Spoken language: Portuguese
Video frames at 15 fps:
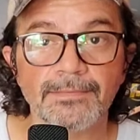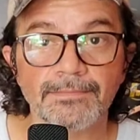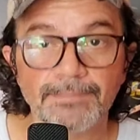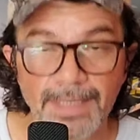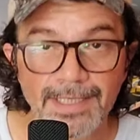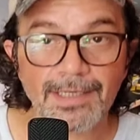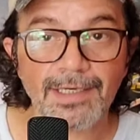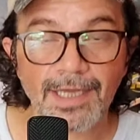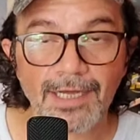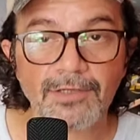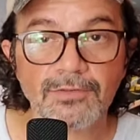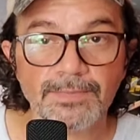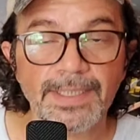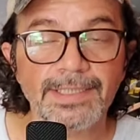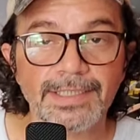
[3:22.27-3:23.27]
bem
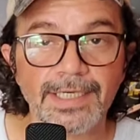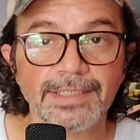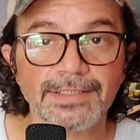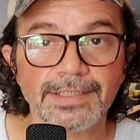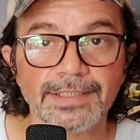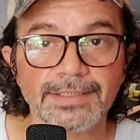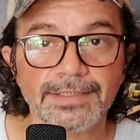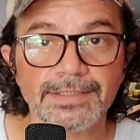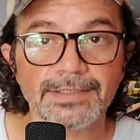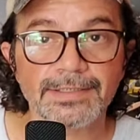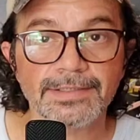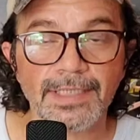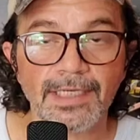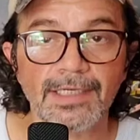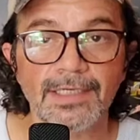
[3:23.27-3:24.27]
claros, bem interessantes,
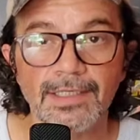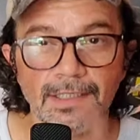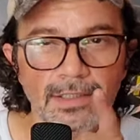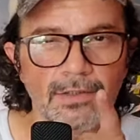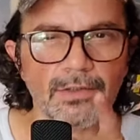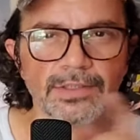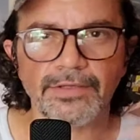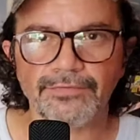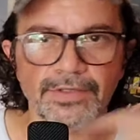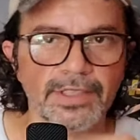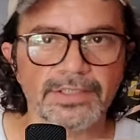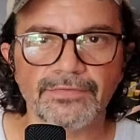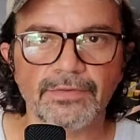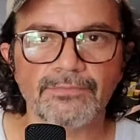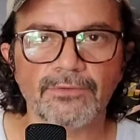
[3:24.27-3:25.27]
tá? Roda a
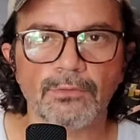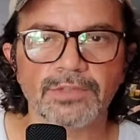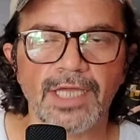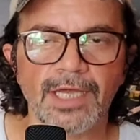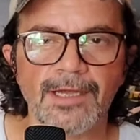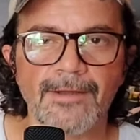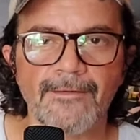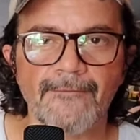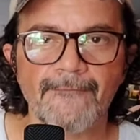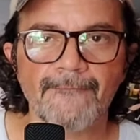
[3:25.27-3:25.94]
vinheta, vamos voltar.